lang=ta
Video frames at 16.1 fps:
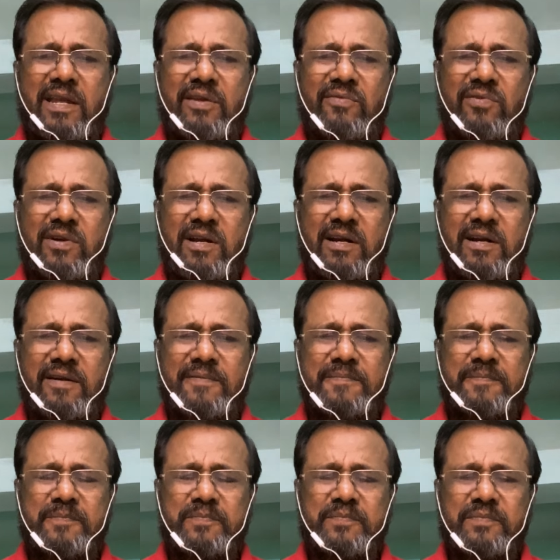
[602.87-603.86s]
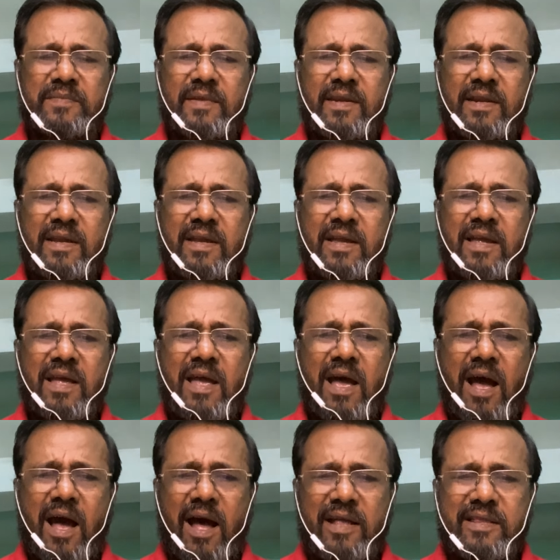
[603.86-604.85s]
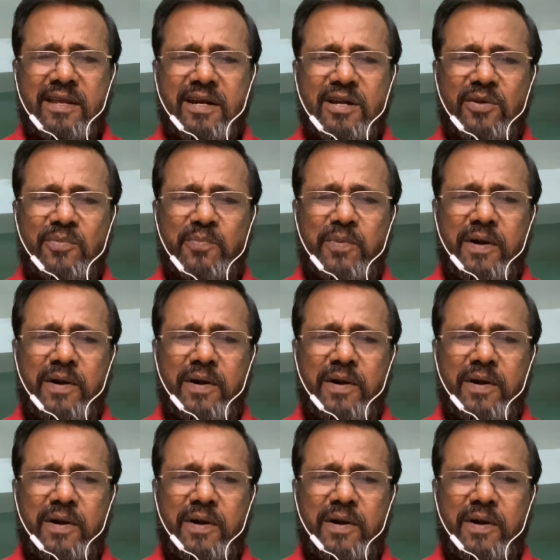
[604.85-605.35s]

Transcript: அறிவுகள் அதற்கு